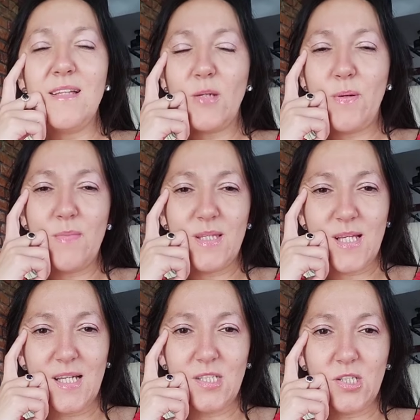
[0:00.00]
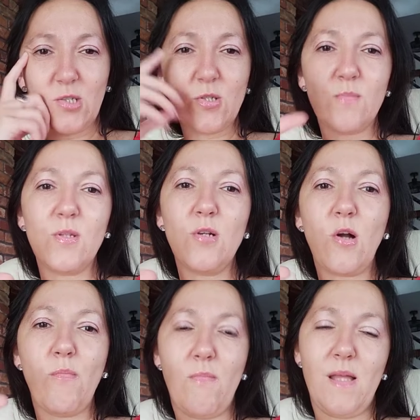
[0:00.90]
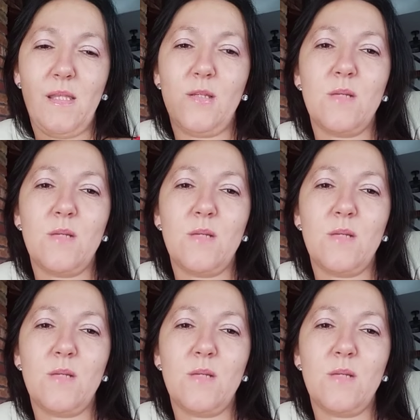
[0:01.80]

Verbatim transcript: to pamiętajcie, że to są tylko momenty,